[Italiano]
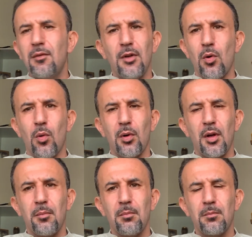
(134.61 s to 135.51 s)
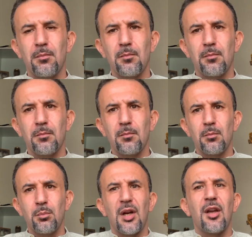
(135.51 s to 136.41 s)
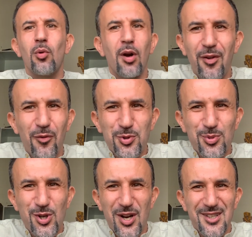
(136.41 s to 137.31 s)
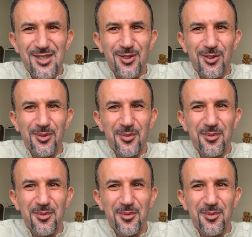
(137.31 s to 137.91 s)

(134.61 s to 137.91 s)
vigore perché non avevo successo.